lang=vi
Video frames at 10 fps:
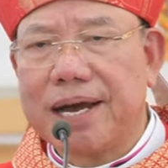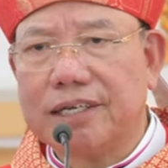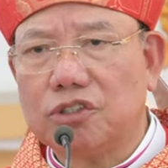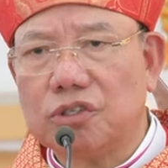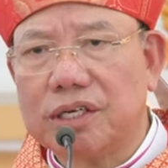
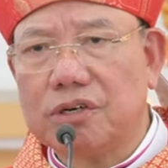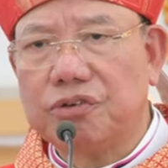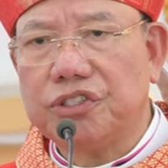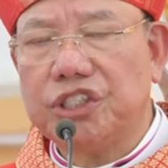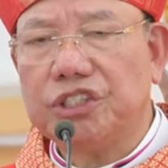ban cho các
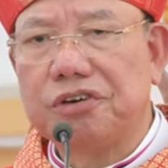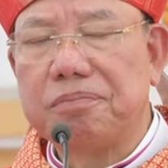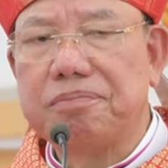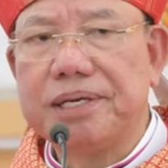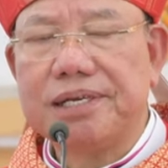con trí
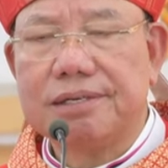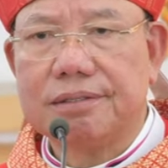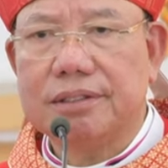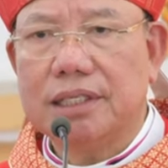thông minh